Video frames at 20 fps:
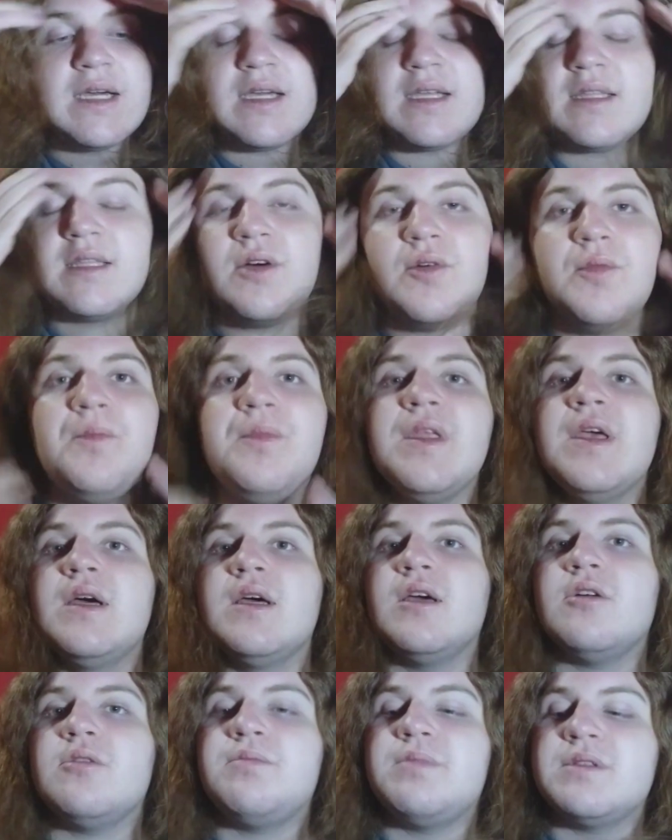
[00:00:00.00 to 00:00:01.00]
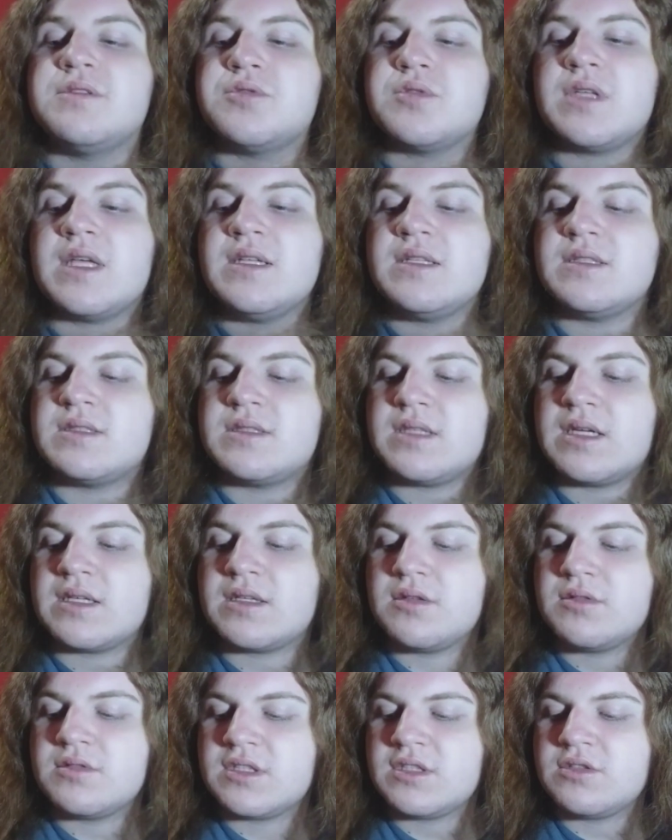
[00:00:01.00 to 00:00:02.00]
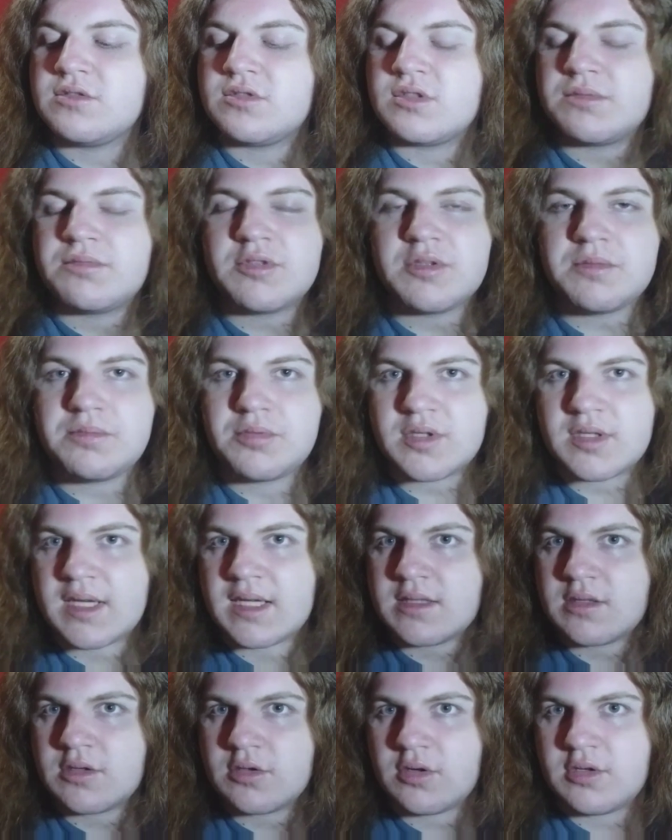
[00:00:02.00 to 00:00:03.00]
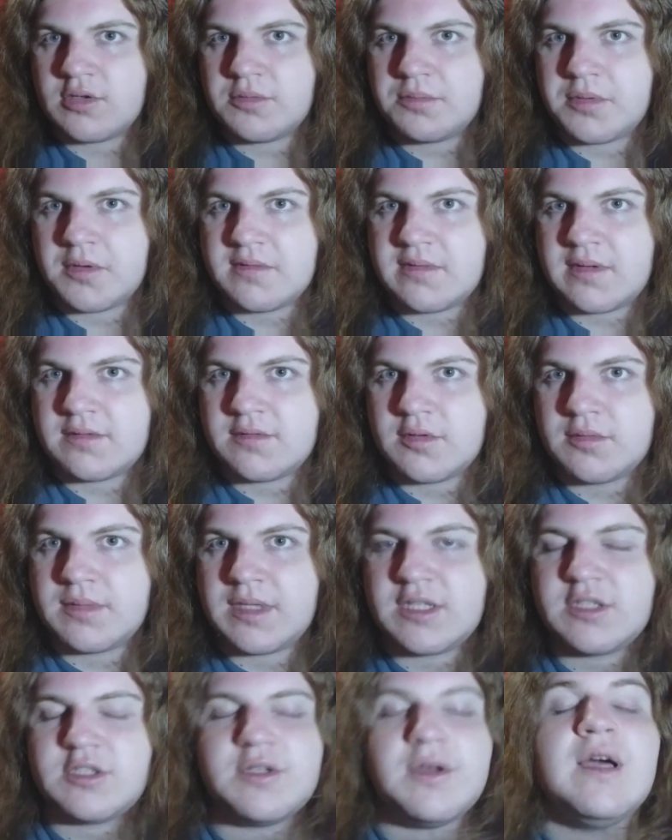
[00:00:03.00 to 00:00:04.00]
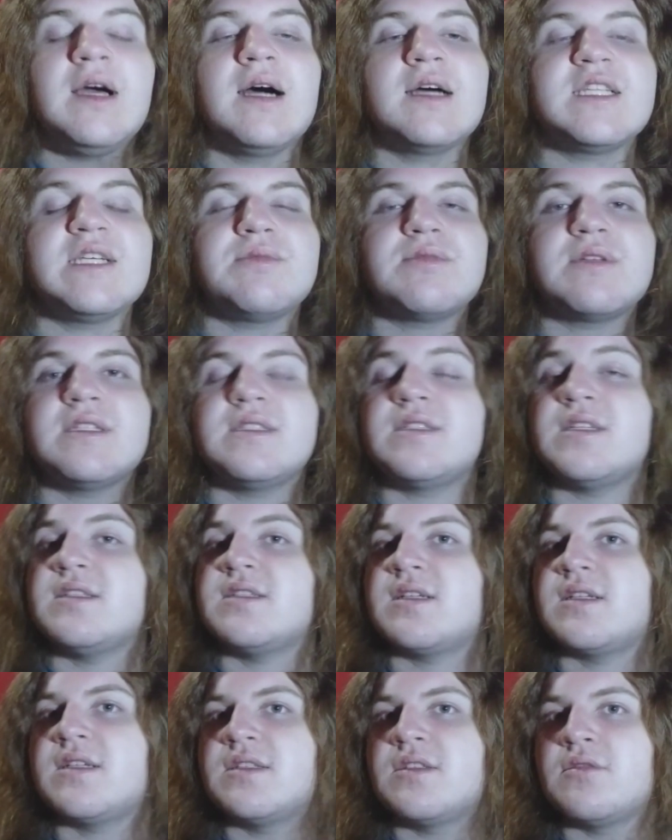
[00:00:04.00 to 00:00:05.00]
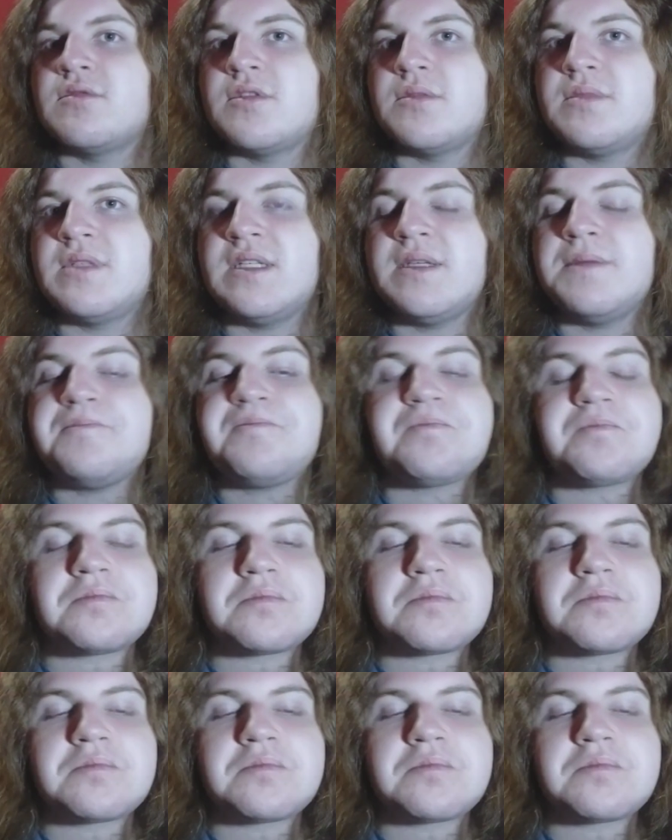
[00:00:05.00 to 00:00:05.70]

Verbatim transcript: Então eu penso que eles, aquilo seria um tipo de purgatório, provavelmente. Até porque se era é questão sobre.